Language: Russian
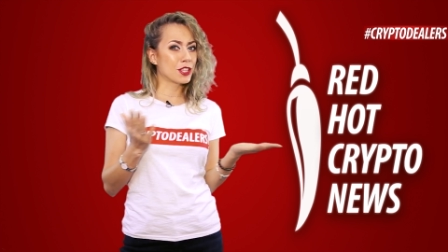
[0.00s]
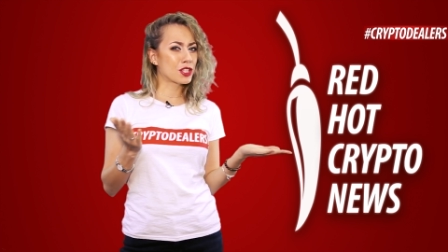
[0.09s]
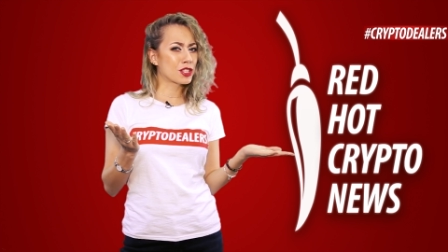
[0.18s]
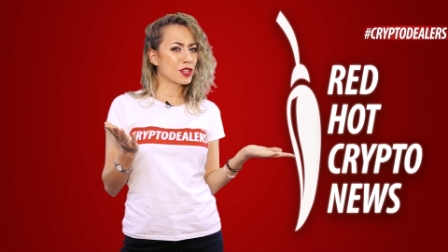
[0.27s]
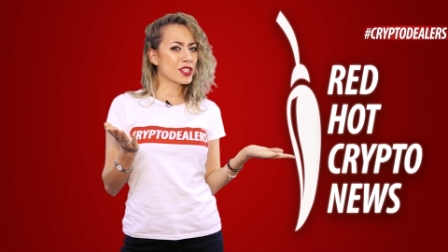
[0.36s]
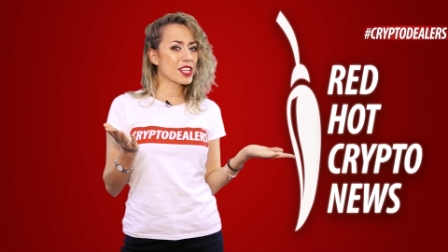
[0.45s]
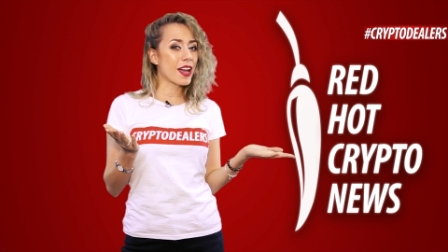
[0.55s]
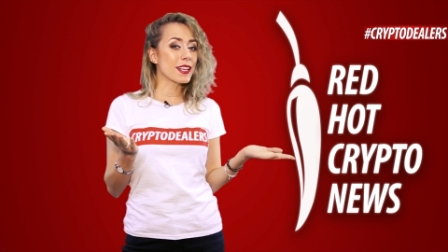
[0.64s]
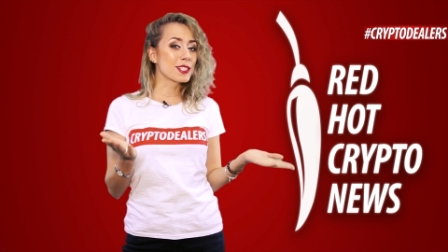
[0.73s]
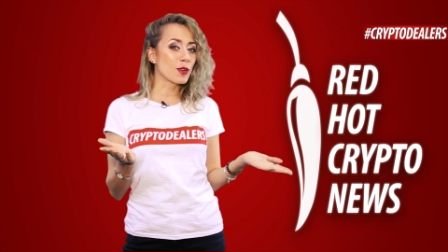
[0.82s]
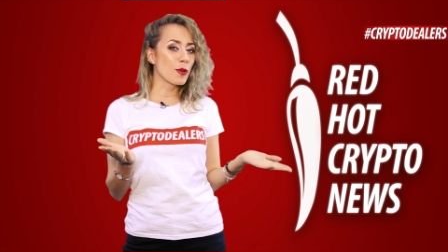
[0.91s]
И что же
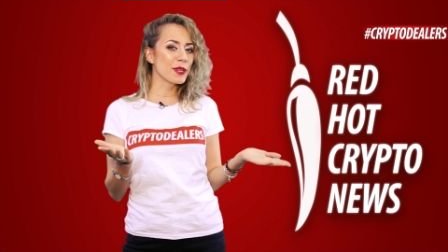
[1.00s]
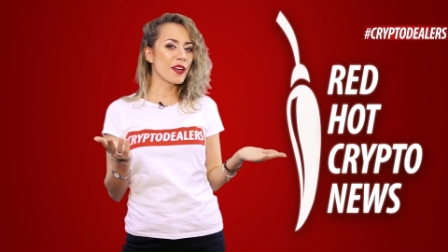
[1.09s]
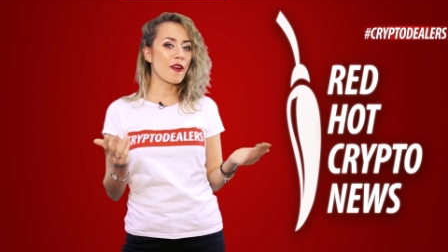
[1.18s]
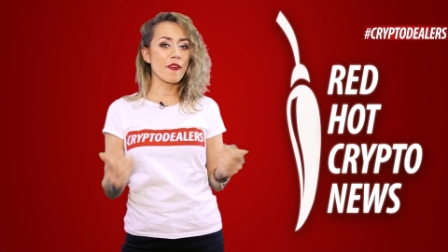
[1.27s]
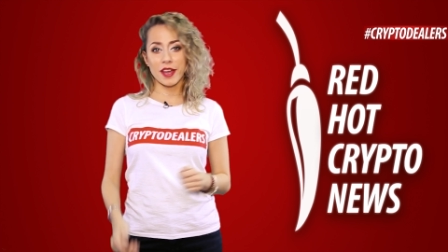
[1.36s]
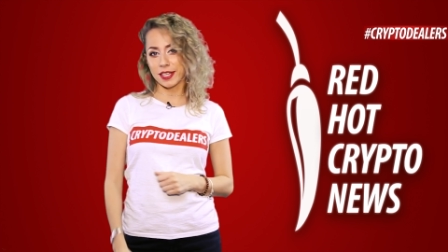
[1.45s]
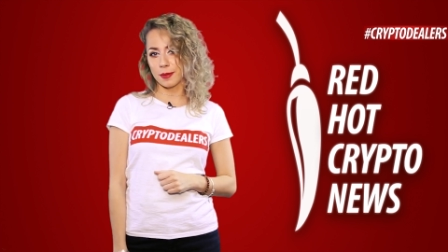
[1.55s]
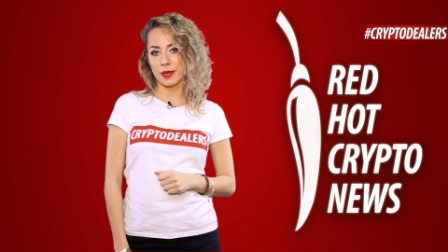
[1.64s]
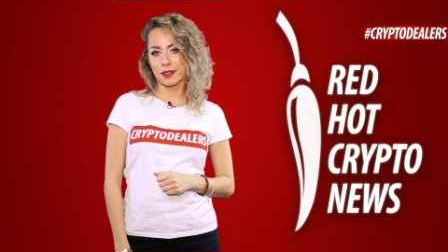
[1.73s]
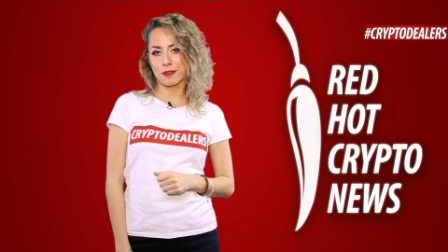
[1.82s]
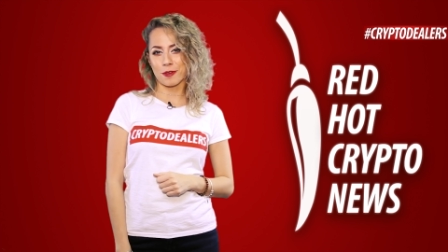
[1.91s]
особенного в этой
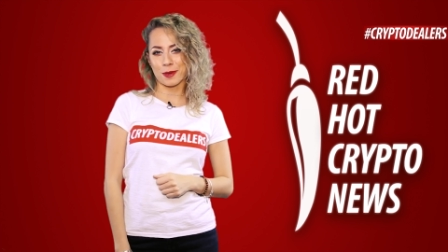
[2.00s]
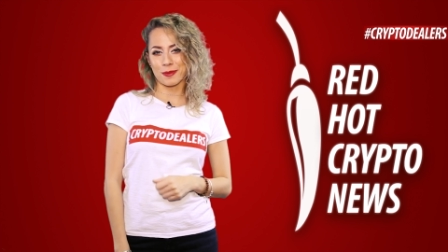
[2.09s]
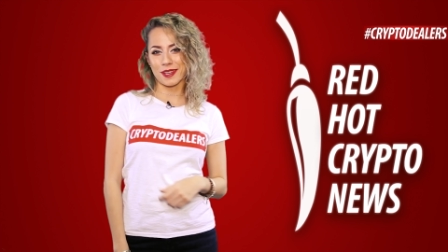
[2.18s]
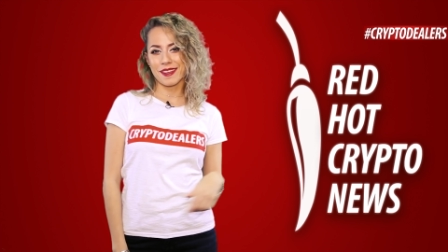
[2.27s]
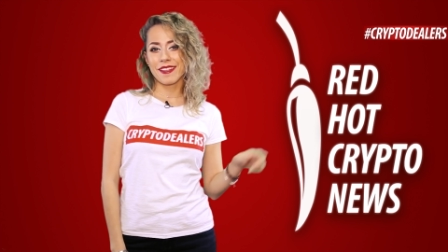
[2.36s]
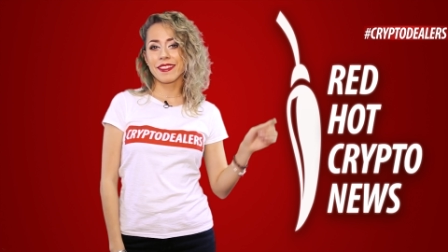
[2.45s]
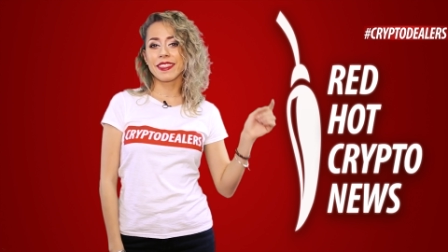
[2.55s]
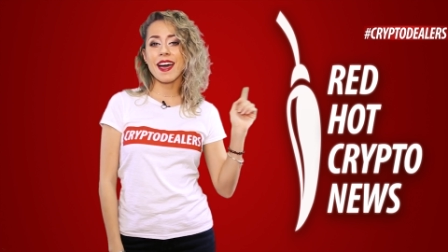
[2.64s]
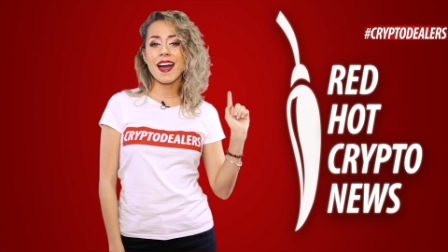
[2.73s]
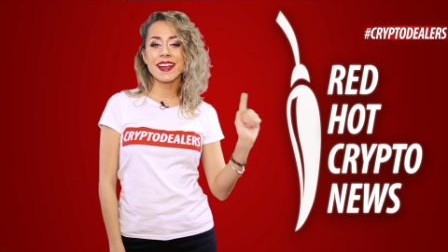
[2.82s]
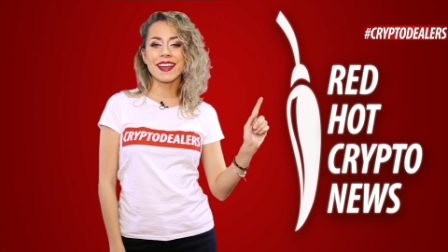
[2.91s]
платформе?
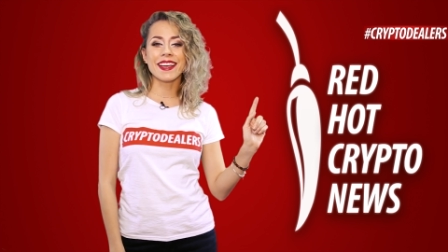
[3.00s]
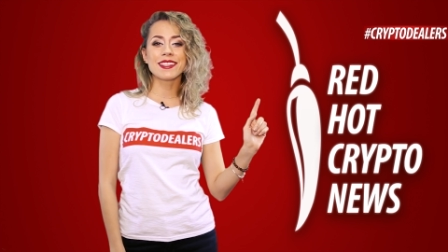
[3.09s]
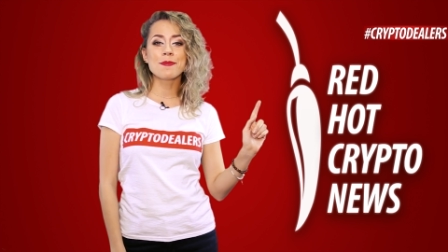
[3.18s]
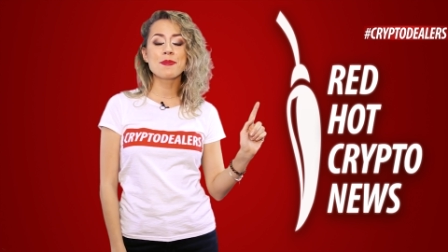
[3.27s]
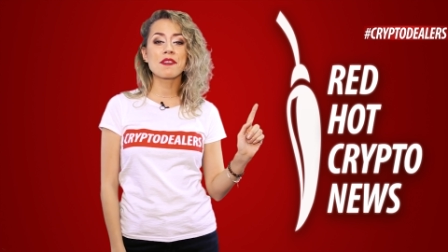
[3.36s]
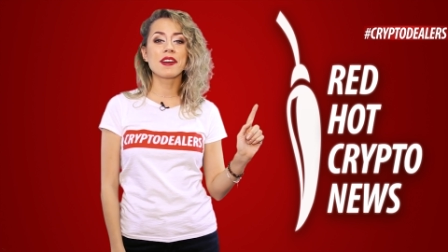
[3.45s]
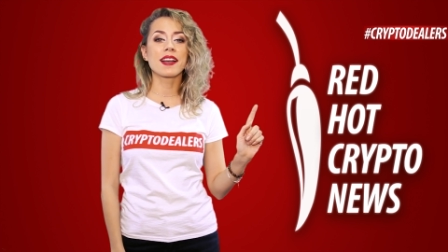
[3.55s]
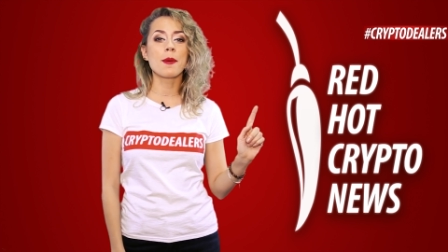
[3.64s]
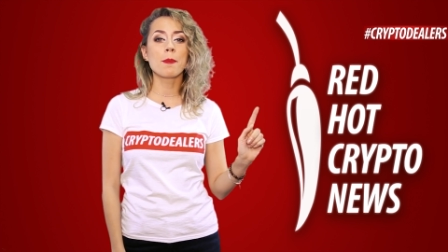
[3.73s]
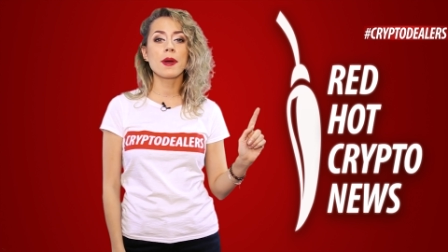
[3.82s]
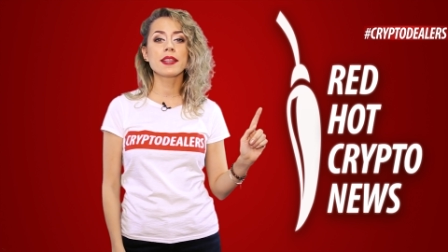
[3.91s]
Naga – это первая
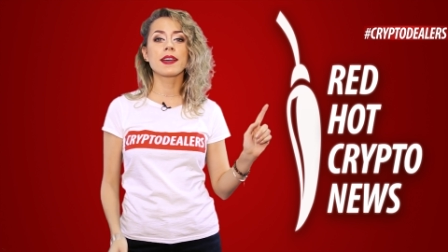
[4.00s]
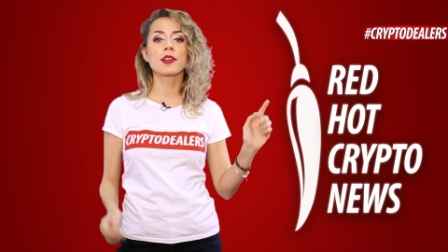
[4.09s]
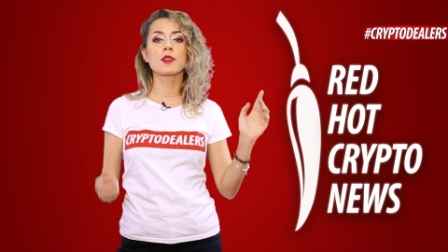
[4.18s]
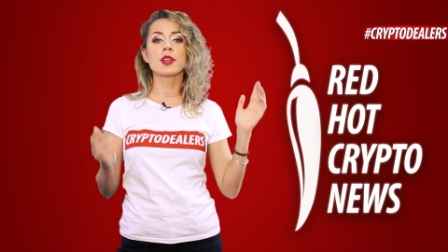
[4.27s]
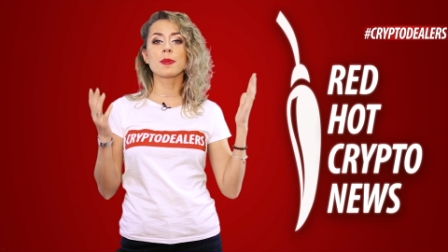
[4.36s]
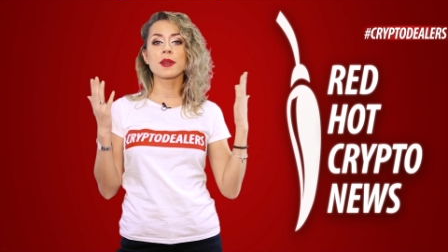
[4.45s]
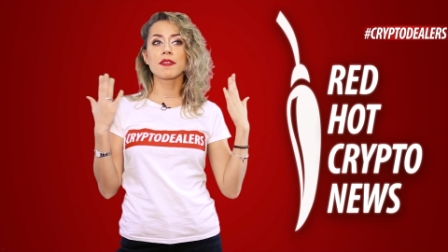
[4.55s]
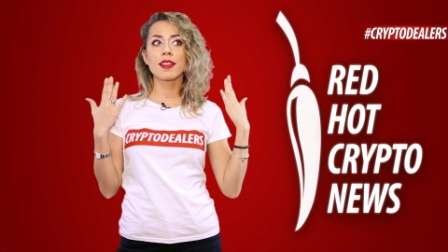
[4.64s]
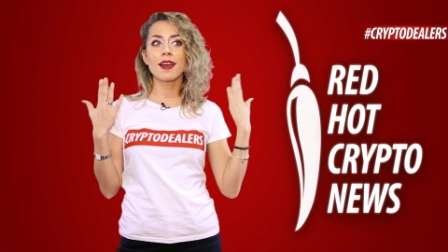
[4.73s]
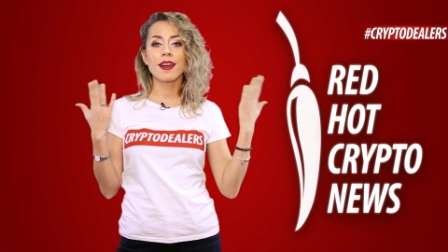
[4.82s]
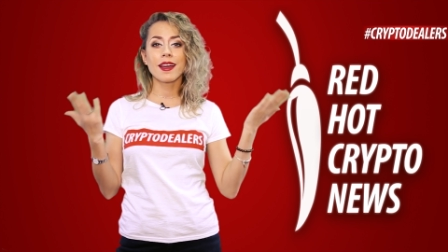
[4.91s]
компания, которая
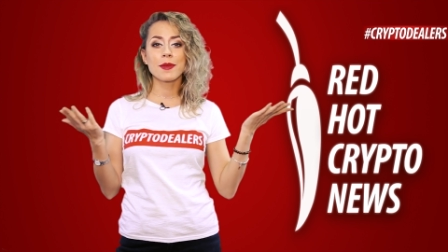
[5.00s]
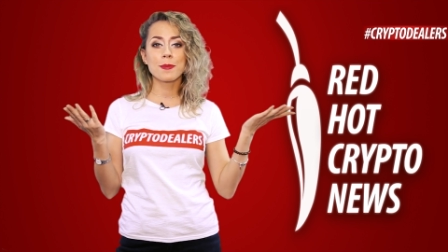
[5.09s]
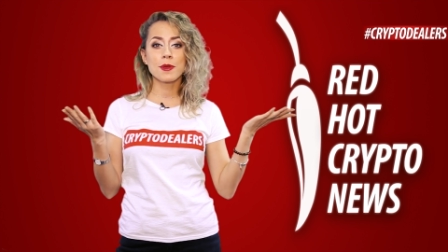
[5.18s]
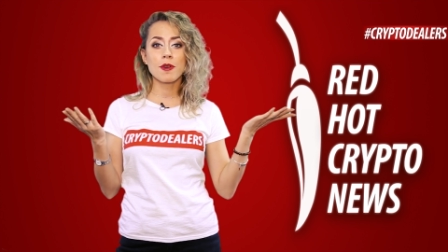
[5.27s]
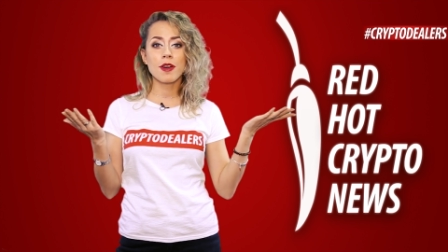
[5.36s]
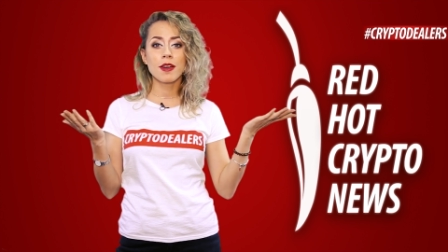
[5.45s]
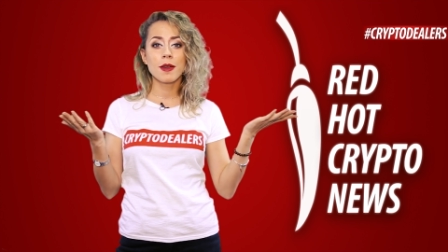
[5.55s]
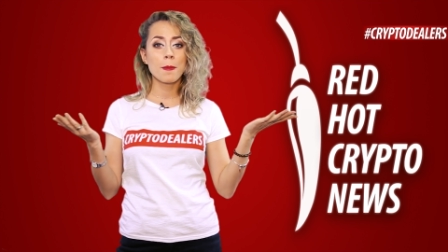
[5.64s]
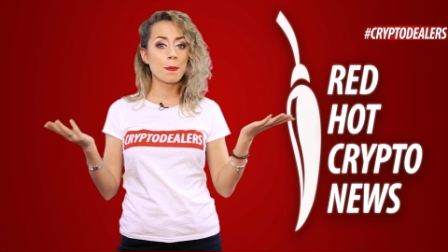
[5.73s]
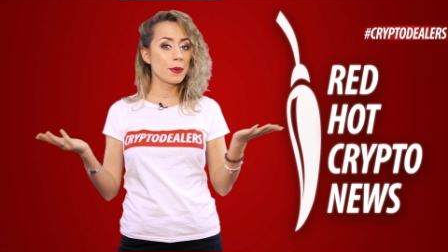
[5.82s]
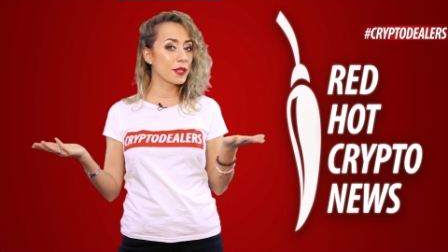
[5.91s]
провела IPO
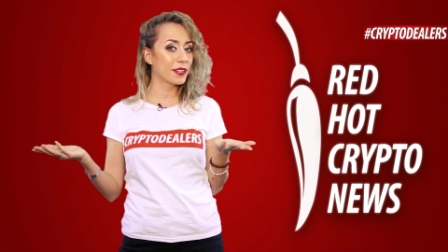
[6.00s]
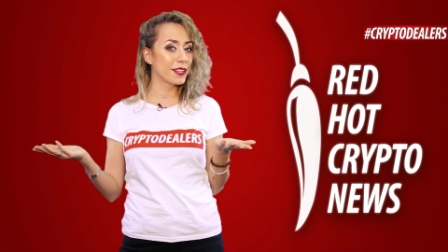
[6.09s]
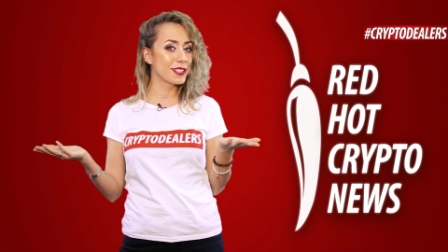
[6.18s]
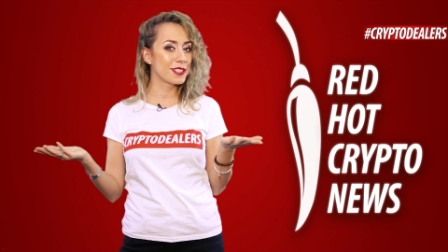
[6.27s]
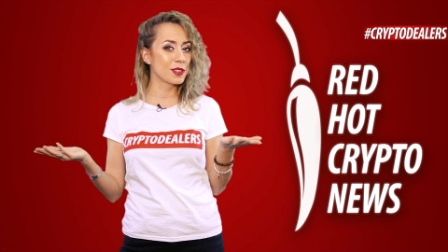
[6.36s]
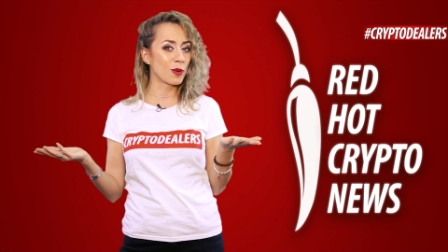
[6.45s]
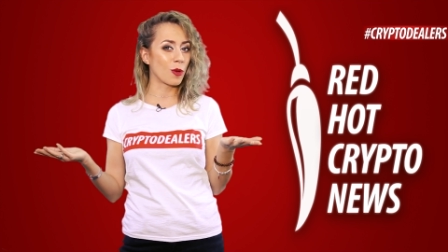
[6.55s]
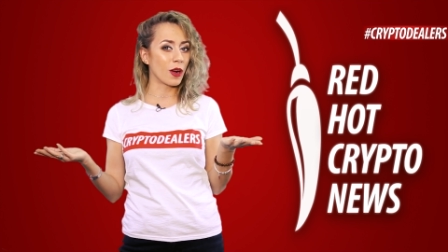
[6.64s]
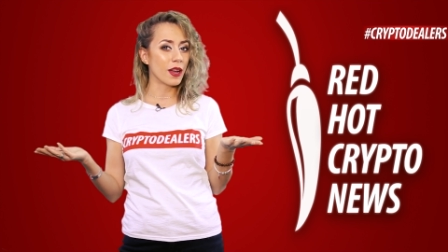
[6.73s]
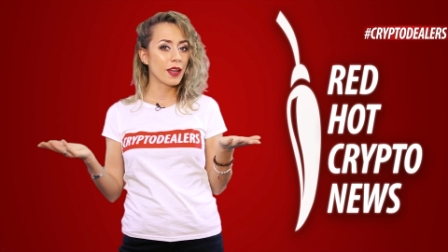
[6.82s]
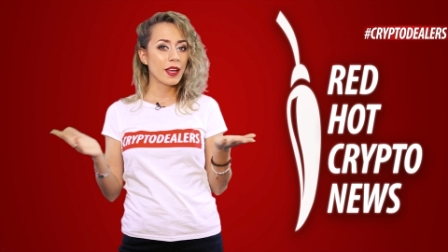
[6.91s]
перед
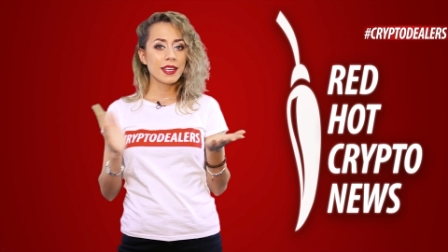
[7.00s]
ICO.